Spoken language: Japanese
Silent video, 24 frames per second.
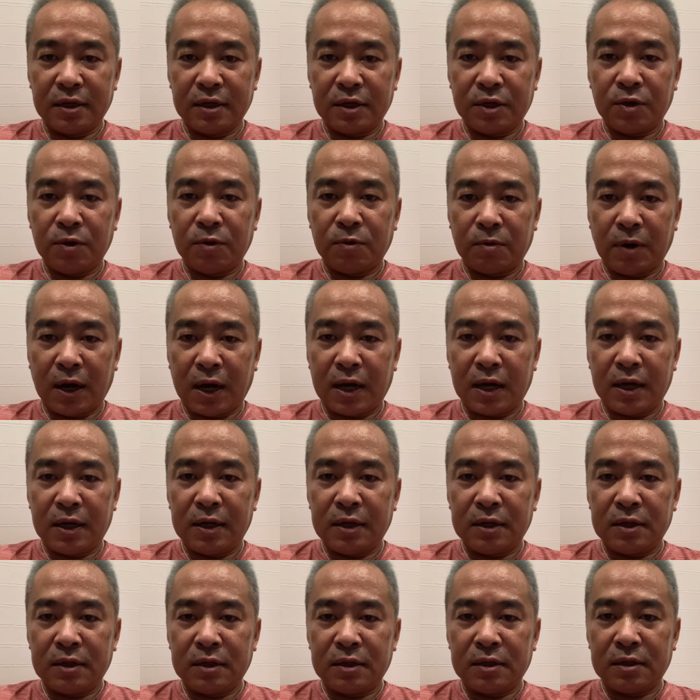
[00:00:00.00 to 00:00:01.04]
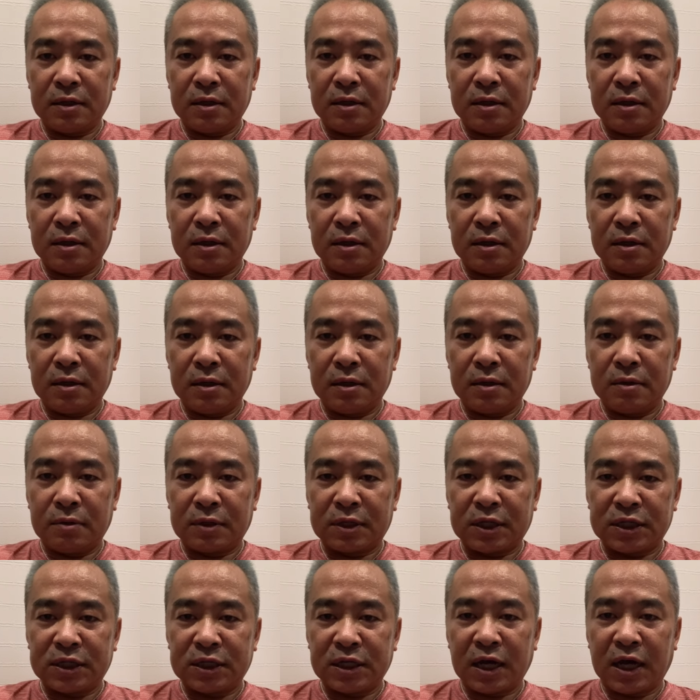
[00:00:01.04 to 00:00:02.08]
今日は
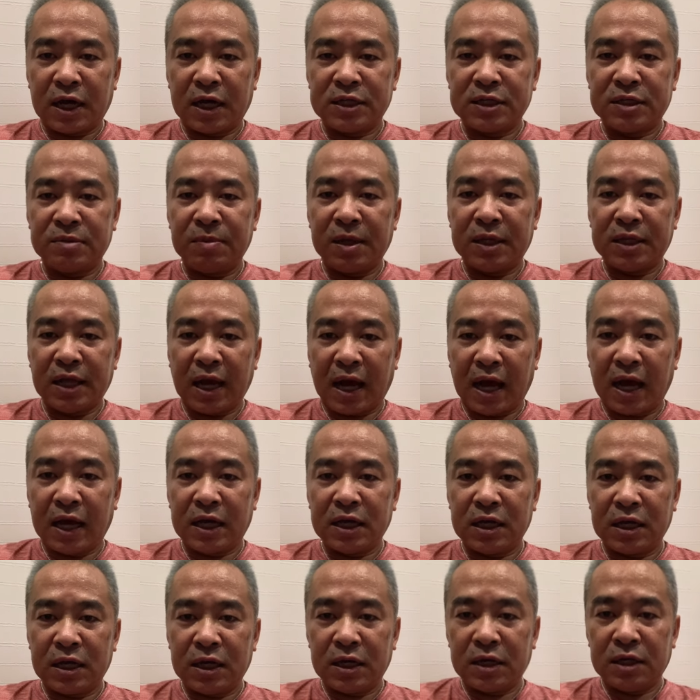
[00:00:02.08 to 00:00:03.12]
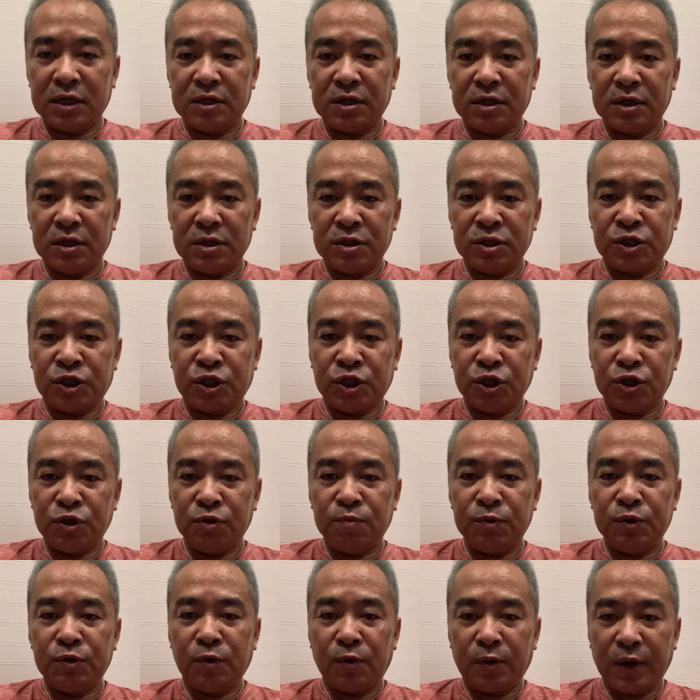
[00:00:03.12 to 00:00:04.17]
私が始めた
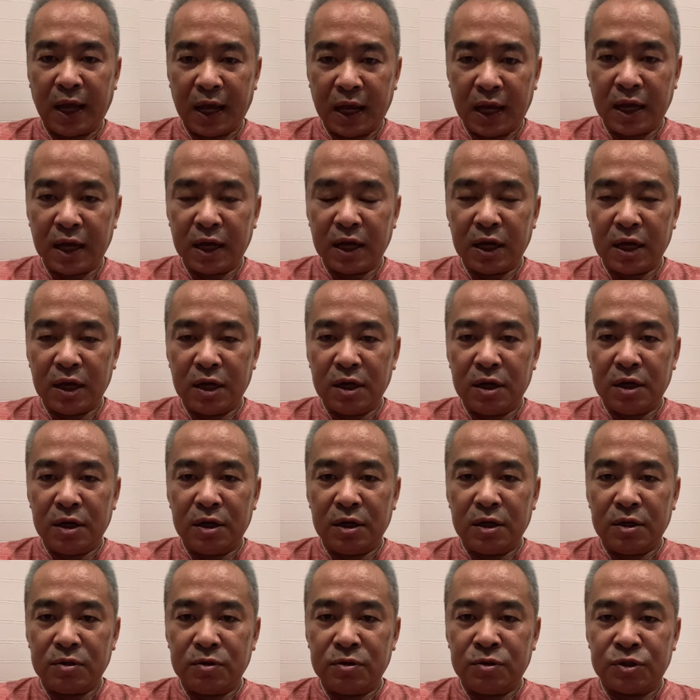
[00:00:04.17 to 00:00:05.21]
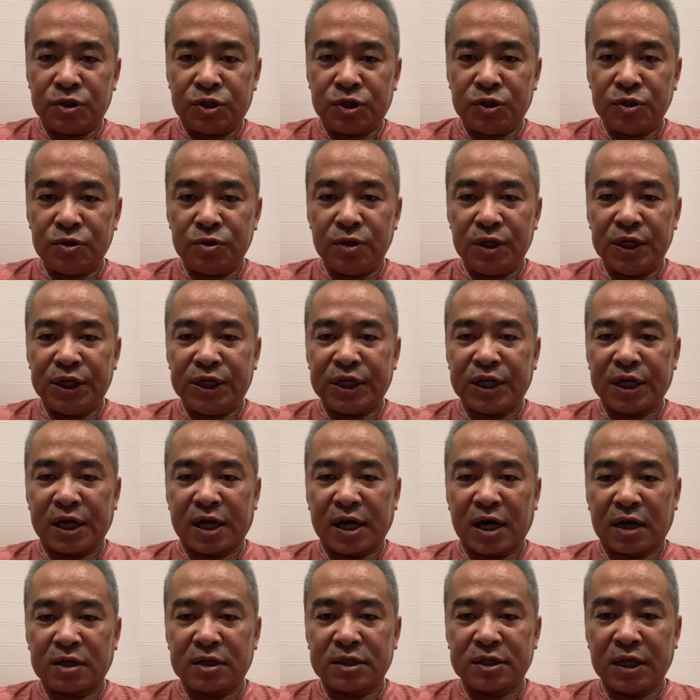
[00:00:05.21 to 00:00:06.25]
Zoom のね、宇宙意識
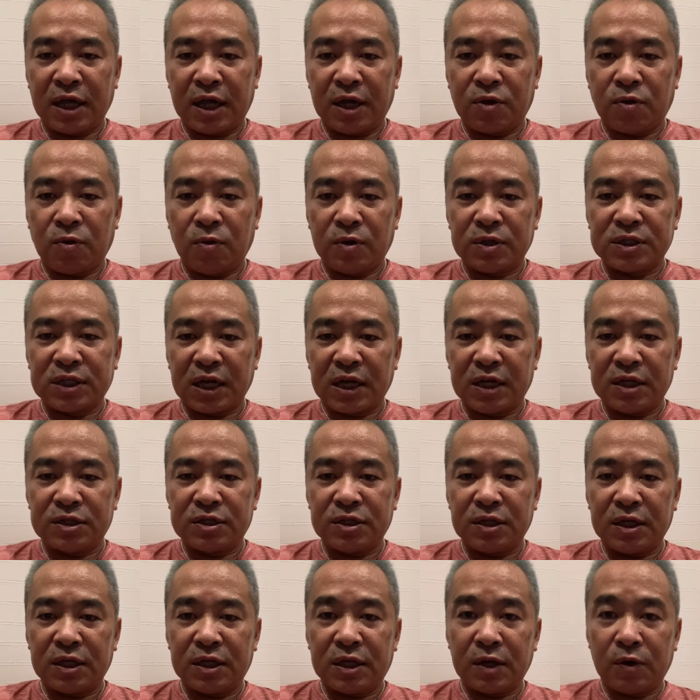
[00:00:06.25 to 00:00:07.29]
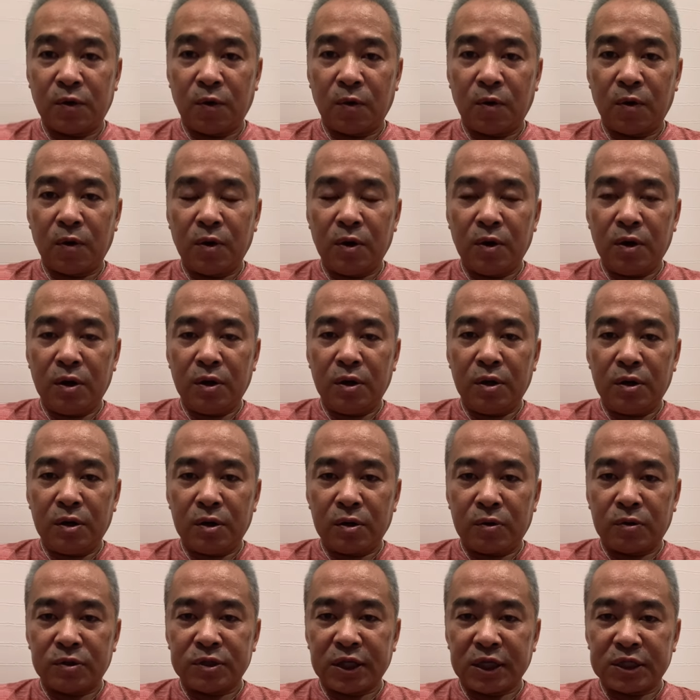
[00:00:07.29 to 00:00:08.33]
覚醒講座についての
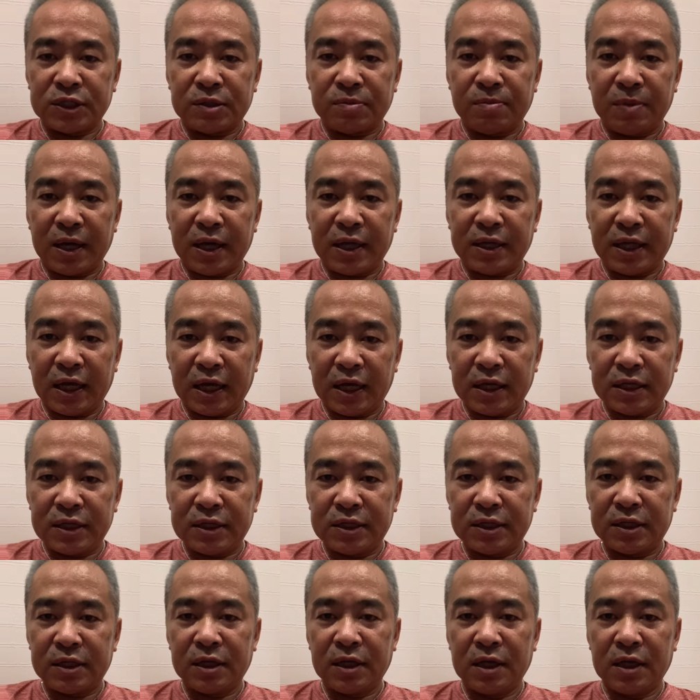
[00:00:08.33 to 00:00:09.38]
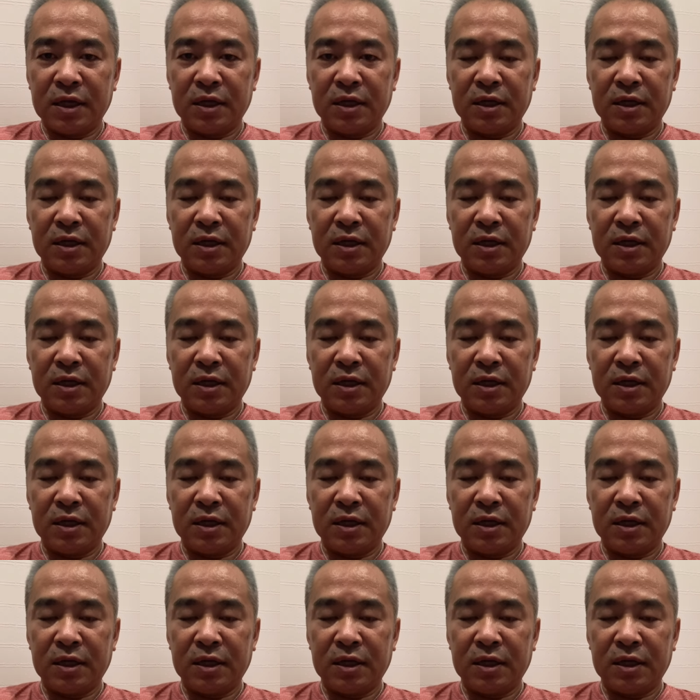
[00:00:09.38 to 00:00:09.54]
ご説明です。